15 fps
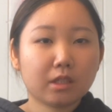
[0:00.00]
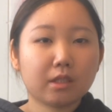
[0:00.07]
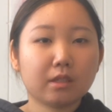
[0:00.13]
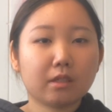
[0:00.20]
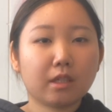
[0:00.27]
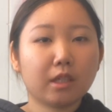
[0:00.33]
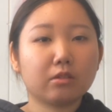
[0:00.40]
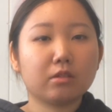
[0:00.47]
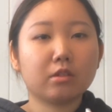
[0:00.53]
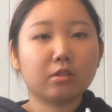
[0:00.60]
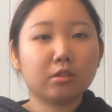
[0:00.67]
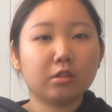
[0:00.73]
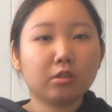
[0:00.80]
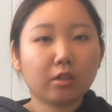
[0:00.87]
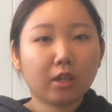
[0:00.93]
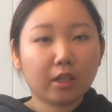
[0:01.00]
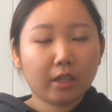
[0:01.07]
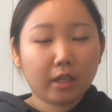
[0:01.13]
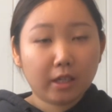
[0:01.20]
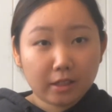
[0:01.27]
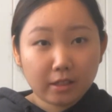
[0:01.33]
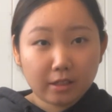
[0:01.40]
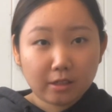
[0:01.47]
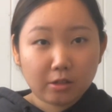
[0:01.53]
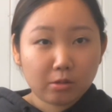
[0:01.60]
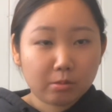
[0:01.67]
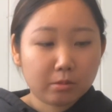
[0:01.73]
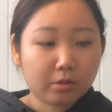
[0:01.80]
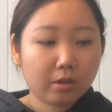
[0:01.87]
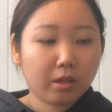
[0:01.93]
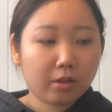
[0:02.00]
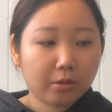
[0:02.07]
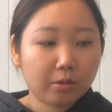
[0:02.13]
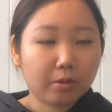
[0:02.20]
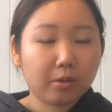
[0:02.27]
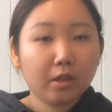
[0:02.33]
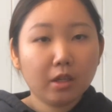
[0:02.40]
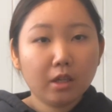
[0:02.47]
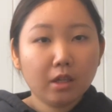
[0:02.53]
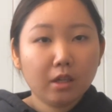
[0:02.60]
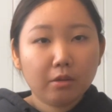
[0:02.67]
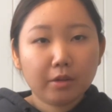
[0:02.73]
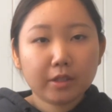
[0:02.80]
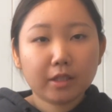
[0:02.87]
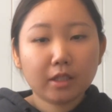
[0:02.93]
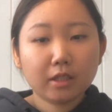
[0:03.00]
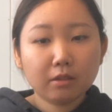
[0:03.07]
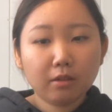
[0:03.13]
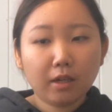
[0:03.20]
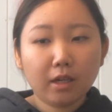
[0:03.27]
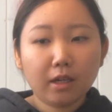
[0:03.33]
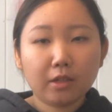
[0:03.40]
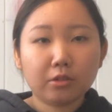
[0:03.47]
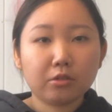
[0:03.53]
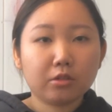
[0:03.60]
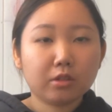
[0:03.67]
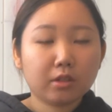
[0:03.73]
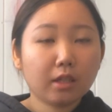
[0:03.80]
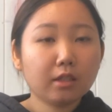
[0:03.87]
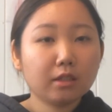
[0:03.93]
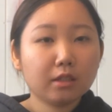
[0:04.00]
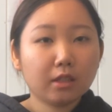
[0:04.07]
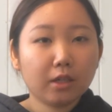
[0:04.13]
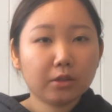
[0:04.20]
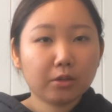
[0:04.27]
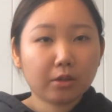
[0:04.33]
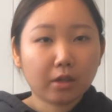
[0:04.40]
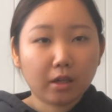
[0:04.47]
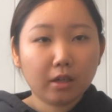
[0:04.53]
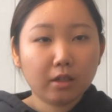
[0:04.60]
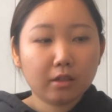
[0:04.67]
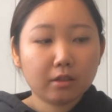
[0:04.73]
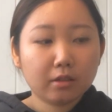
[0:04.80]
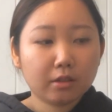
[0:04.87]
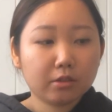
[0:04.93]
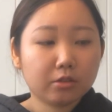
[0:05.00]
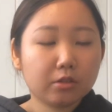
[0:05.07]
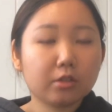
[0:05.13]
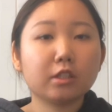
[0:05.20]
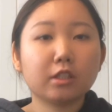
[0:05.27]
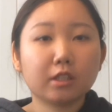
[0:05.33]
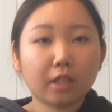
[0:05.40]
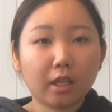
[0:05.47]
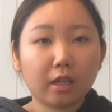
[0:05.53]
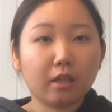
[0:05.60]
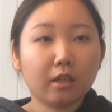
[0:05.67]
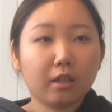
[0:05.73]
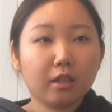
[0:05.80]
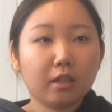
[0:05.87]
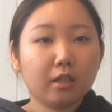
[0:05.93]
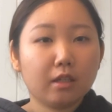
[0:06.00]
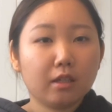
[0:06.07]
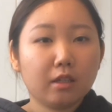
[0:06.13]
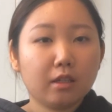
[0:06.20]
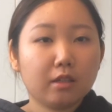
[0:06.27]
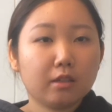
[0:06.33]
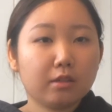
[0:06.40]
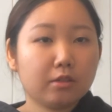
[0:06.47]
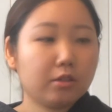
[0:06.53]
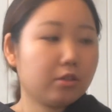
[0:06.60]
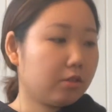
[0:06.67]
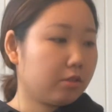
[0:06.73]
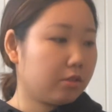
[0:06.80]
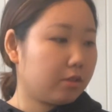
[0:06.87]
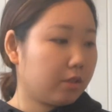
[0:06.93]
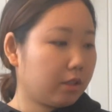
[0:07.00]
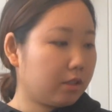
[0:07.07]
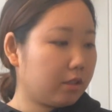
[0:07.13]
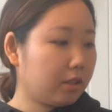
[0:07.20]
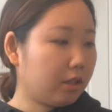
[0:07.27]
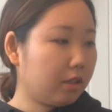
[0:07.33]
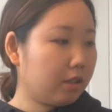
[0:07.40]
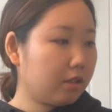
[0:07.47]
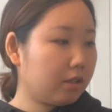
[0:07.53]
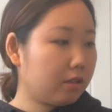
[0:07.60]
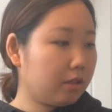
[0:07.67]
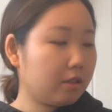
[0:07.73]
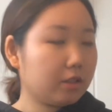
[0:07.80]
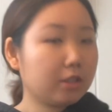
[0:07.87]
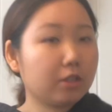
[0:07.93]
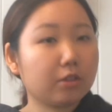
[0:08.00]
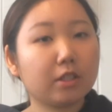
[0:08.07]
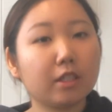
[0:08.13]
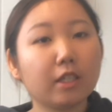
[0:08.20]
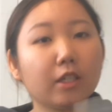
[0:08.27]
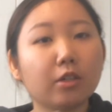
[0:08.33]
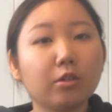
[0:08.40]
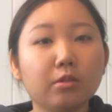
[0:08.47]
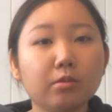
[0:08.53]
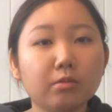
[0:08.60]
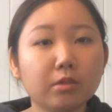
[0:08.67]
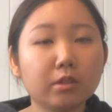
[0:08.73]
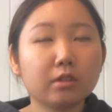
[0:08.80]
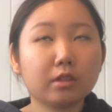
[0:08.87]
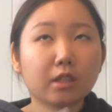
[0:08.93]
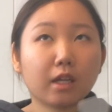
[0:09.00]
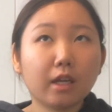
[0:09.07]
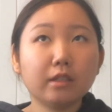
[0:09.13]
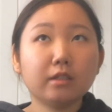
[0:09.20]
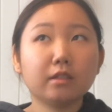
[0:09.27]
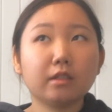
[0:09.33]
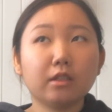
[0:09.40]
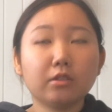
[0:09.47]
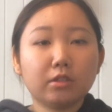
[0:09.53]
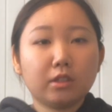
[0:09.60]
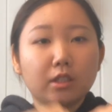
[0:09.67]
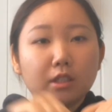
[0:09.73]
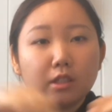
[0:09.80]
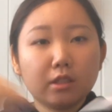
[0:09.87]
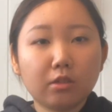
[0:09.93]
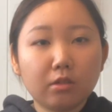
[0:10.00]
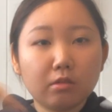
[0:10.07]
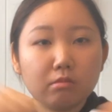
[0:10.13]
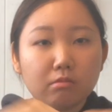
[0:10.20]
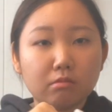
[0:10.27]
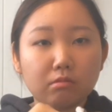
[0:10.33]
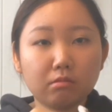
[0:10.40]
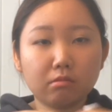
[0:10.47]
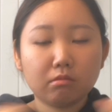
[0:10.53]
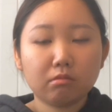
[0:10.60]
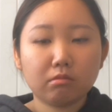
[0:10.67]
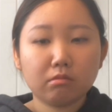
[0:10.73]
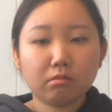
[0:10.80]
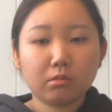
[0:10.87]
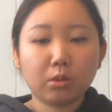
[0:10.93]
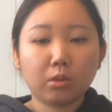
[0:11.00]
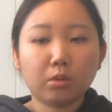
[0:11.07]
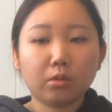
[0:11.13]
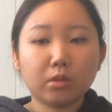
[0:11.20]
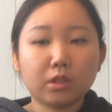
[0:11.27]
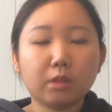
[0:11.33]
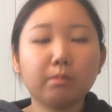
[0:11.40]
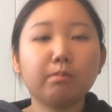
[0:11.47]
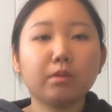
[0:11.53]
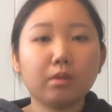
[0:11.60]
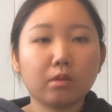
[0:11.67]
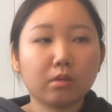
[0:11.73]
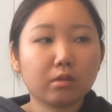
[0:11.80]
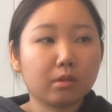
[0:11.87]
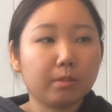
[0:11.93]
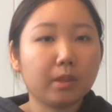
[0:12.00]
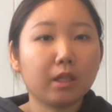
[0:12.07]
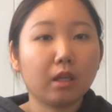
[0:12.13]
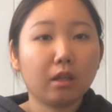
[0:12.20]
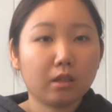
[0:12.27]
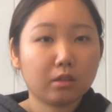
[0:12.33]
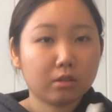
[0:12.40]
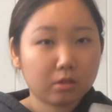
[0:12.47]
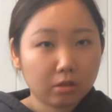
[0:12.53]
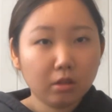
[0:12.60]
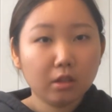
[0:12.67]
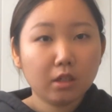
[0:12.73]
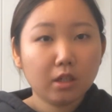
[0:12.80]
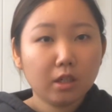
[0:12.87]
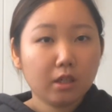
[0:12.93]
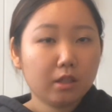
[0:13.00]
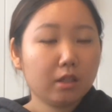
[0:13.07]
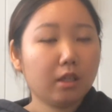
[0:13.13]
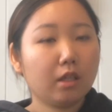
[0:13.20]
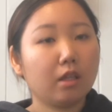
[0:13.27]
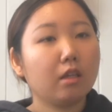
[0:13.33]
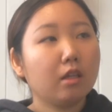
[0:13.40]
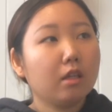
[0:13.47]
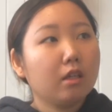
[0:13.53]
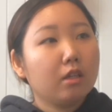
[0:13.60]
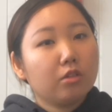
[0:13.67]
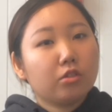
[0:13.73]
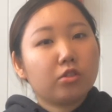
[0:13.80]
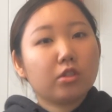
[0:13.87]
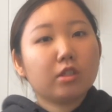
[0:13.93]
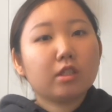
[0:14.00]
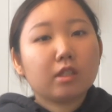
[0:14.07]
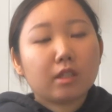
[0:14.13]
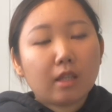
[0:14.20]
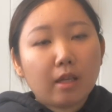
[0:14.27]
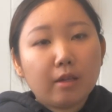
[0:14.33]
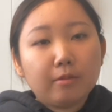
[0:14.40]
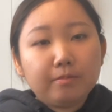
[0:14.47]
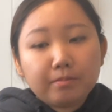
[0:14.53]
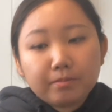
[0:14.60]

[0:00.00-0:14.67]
結構筒とかに入ってると思うけど私はあのスタッシャーとかに移してちょっとスタッシャーそうシリコン使い捨てのシリコンのジップロックみたいなやつに移して